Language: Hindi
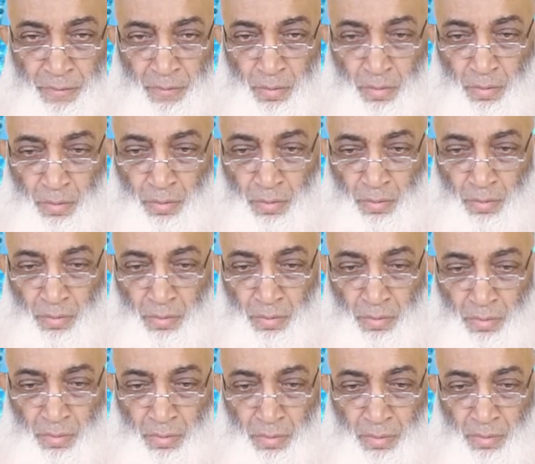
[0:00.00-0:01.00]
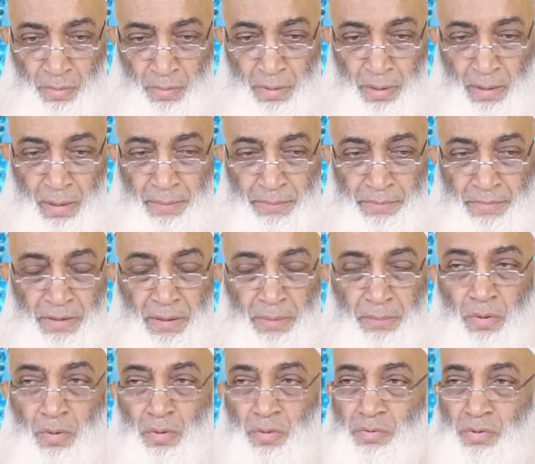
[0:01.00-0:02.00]
तो हम सब
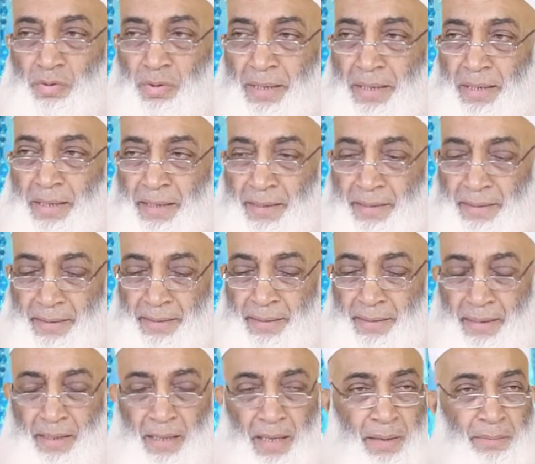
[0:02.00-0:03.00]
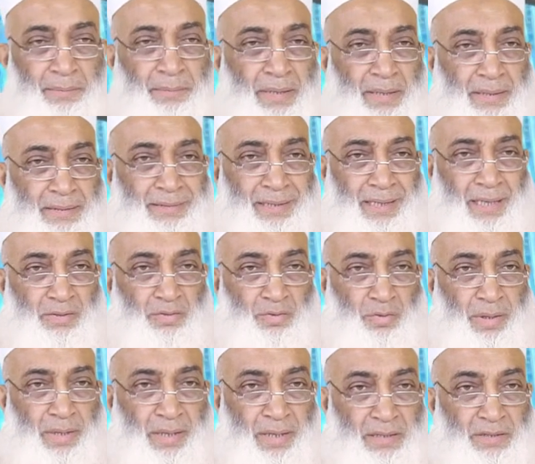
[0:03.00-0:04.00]
लोग जो हैं यानी आम इंसान जो
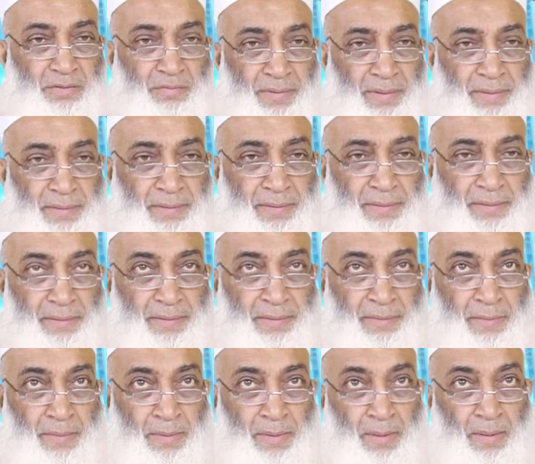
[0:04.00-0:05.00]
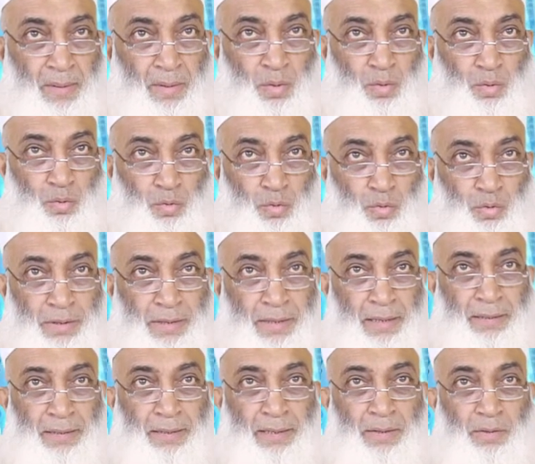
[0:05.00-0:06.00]
है इस वक्त
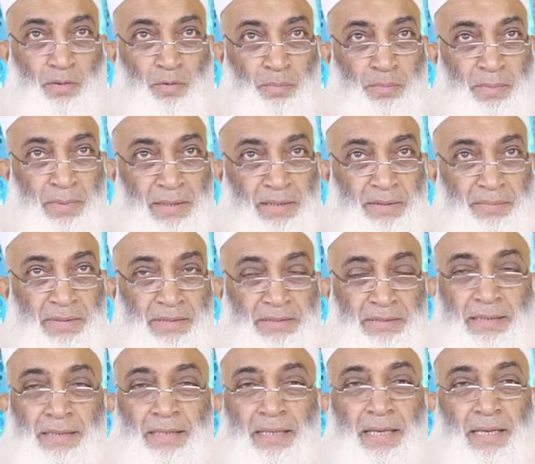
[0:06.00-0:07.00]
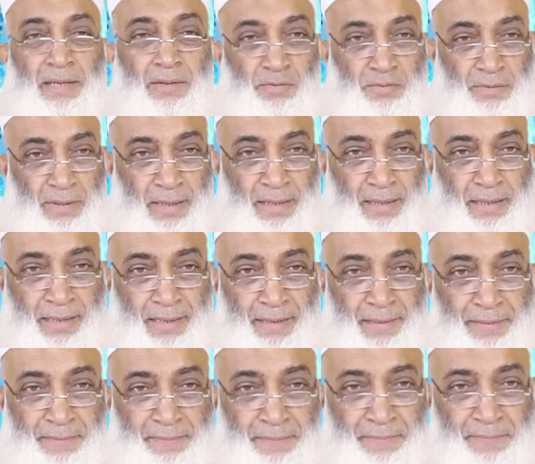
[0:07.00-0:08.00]
दुनिया की उम्मीद में ज़िंदगी गुजार
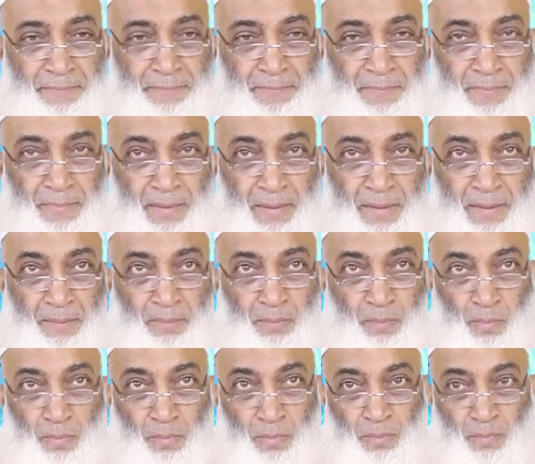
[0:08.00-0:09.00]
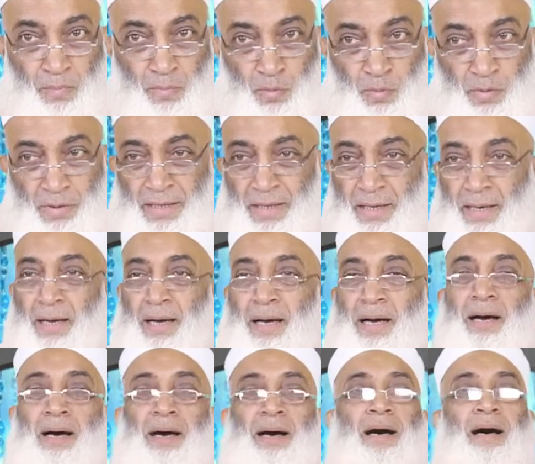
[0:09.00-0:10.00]
रहे दुनिया
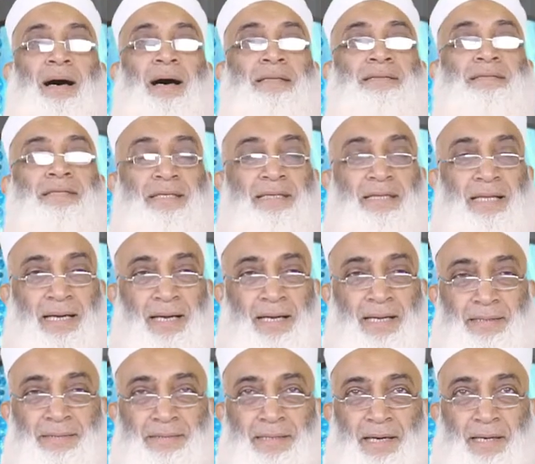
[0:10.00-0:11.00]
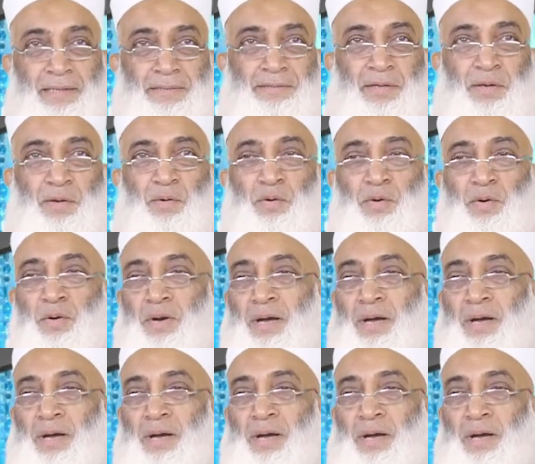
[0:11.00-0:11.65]
अच्छे तरीके से हासिल हो और